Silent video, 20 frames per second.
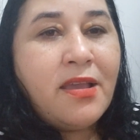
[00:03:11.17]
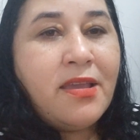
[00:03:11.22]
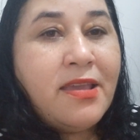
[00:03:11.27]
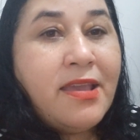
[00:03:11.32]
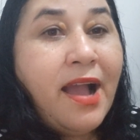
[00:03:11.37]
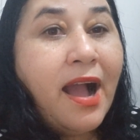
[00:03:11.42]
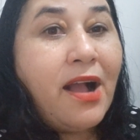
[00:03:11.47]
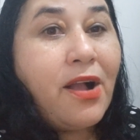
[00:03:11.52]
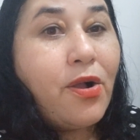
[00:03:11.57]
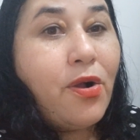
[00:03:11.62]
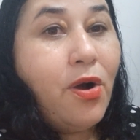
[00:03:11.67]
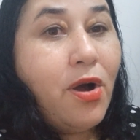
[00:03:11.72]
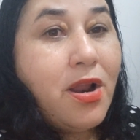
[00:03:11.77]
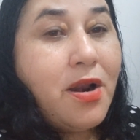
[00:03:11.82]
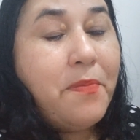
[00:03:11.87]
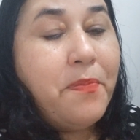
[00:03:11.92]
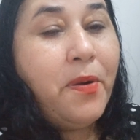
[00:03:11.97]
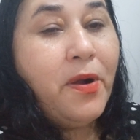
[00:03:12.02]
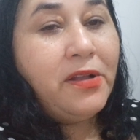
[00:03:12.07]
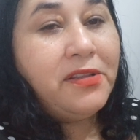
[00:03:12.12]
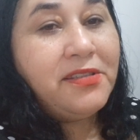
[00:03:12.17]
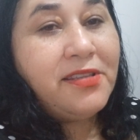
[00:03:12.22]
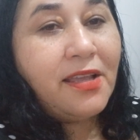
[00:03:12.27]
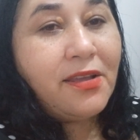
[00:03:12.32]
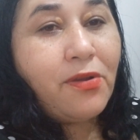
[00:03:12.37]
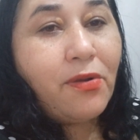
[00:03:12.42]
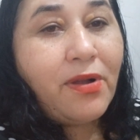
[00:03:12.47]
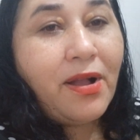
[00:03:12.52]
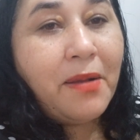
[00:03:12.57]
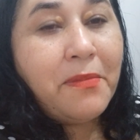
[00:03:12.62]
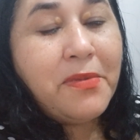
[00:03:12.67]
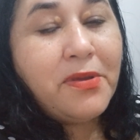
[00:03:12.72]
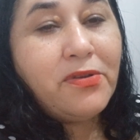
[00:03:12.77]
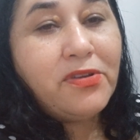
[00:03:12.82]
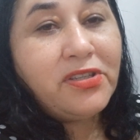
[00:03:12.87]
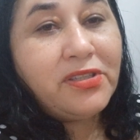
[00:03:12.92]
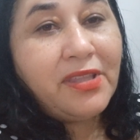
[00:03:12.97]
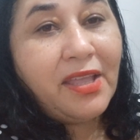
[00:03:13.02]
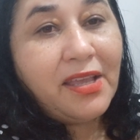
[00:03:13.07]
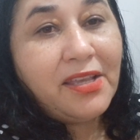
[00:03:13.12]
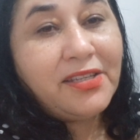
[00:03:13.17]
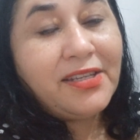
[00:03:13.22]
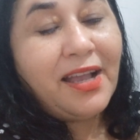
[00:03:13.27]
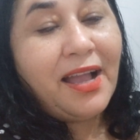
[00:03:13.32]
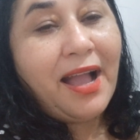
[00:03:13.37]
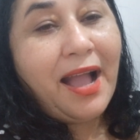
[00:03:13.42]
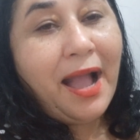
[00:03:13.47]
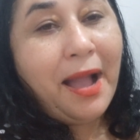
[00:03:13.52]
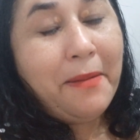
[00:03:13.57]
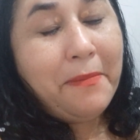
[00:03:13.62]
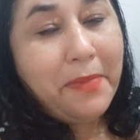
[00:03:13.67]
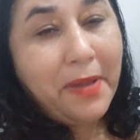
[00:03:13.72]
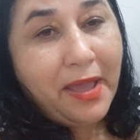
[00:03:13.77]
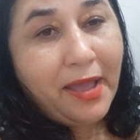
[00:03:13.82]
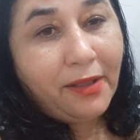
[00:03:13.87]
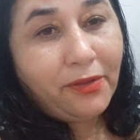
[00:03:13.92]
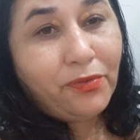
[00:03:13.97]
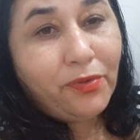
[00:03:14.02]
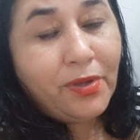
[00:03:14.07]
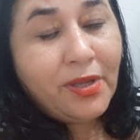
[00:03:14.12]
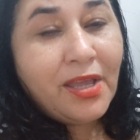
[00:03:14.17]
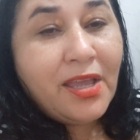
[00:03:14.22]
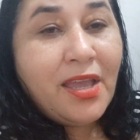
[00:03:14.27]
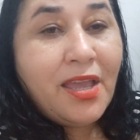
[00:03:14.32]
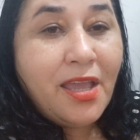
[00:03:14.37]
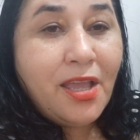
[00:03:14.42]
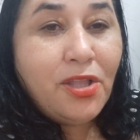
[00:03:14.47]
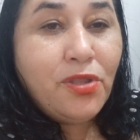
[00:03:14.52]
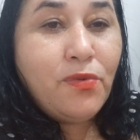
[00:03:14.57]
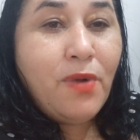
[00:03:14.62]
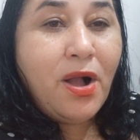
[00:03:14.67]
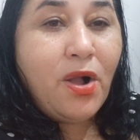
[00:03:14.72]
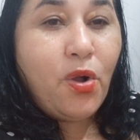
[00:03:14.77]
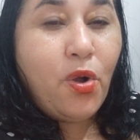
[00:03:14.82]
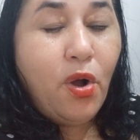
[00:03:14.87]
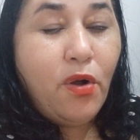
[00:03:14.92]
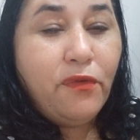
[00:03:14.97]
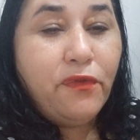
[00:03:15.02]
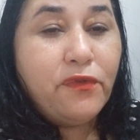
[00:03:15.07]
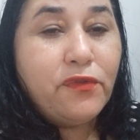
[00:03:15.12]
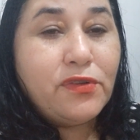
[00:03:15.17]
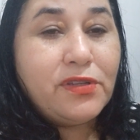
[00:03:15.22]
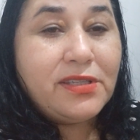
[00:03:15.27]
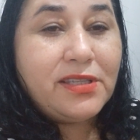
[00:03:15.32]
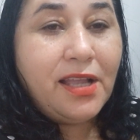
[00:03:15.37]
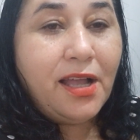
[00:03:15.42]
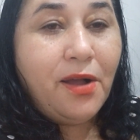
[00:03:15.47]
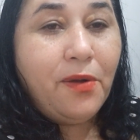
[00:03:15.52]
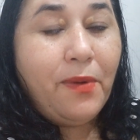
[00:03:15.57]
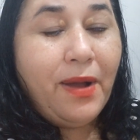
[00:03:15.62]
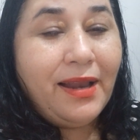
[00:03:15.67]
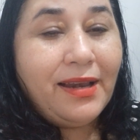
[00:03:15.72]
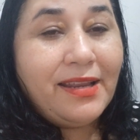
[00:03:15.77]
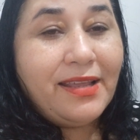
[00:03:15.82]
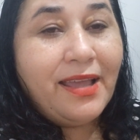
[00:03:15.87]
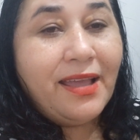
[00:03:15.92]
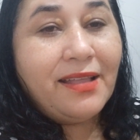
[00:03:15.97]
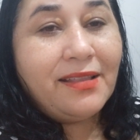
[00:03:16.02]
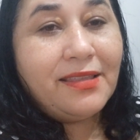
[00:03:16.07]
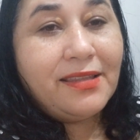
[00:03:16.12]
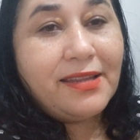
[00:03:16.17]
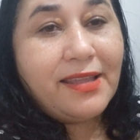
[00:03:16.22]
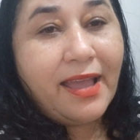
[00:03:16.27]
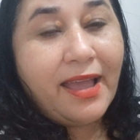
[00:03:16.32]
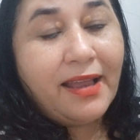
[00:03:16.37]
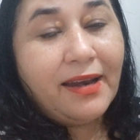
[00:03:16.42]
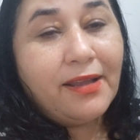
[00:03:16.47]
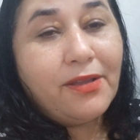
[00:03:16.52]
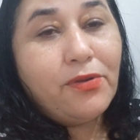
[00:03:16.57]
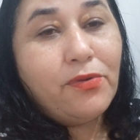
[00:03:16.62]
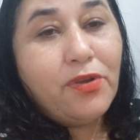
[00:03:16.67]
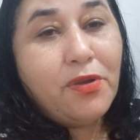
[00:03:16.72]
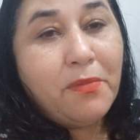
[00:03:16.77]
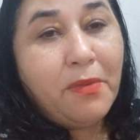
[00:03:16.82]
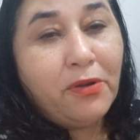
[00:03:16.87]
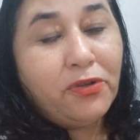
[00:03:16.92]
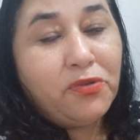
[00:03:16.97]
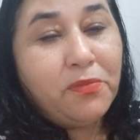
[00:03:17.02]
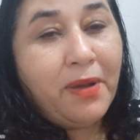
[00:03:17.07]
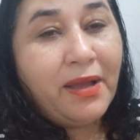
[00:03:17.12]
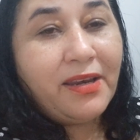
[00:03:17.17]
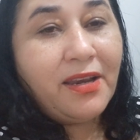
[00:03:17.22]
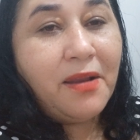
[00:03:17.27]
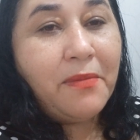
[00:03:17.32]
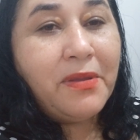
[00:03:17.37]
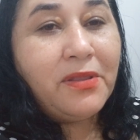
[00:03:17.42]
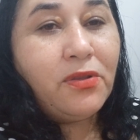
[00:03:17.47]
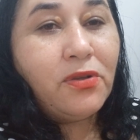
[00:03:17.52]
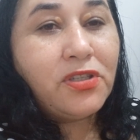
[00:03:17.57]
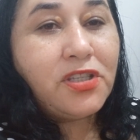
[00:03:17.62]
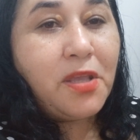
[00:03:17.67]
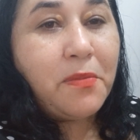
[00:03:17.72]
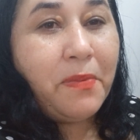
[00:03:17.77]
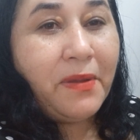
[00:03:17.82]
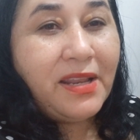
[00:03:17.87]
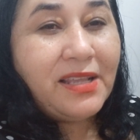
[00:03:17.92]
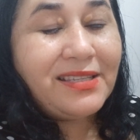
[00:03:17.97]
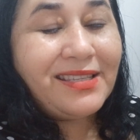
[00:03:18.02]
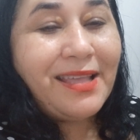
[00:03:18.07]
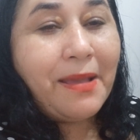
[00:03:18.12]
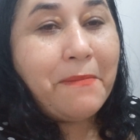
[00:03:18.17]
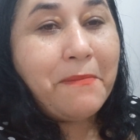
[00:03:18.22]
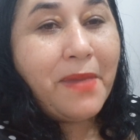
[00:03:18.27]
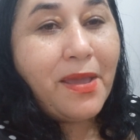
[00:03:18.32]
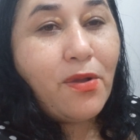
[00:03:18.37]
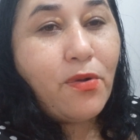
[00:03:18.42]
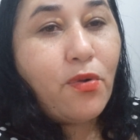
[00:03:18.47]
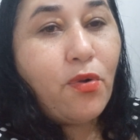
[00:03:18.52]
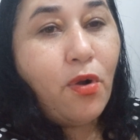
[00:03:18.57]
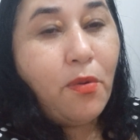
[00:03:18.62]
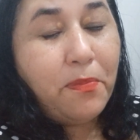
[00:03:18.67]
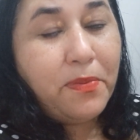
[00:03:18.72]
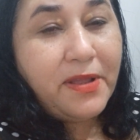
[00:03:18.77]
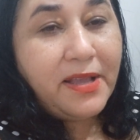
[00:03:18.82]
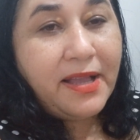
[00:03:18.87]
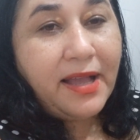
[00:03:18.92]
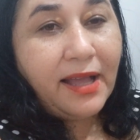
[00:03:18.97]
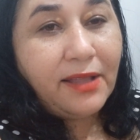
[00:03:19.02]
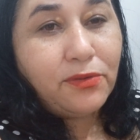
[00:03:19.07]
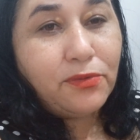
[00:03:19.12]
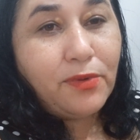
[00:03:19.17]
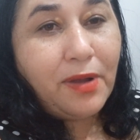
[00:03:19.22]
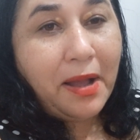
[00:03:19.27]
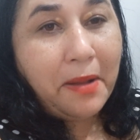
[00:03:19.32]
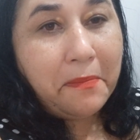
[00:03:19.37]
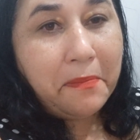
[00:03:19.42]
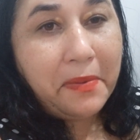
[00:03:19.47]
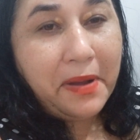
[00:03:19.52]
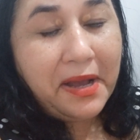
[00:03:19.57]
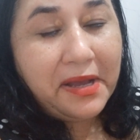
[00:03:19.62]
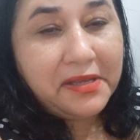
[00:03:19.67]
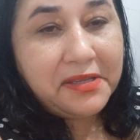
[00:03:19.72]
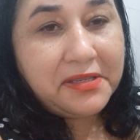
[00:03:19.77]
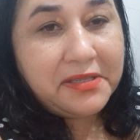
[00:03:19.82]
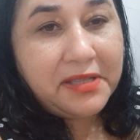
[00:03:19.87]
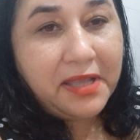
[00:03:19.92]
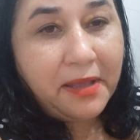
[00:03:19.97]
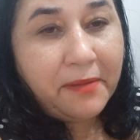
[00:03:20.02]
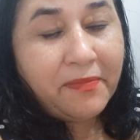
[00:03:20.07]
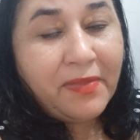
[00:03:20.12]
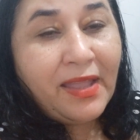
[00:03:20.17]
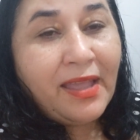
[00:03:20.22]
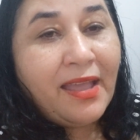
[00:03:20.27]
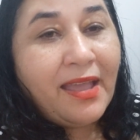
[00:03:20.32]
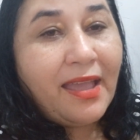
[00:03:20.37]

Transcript: E agora pode ser que o caminho esteja aberto e numa confusão ali entre ela e o irmão de Marília Mendonça, que parece que é meio complicado o rapaz, né?